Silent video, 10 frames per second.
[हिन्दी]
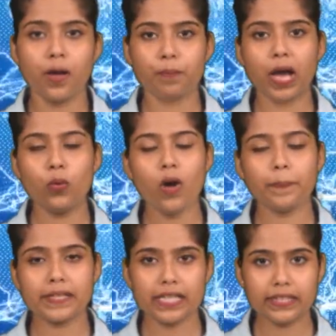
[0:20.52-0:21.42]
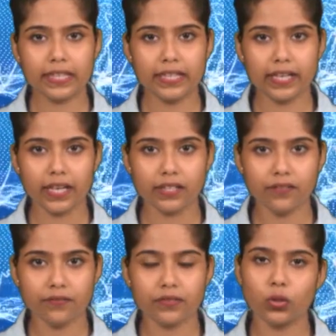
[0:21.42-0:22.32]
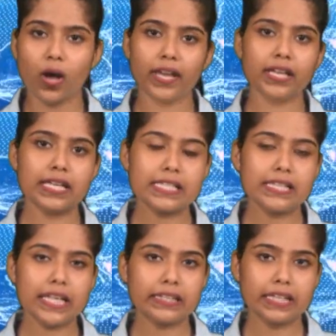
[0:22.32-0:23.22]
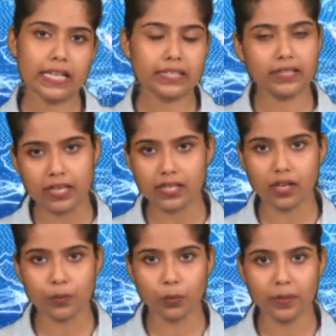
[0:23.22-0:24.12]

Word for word: मैं हूँ आपके साथ कनिका यादव तो आइए नजर डालते हैं आज की ताज़ा खबरों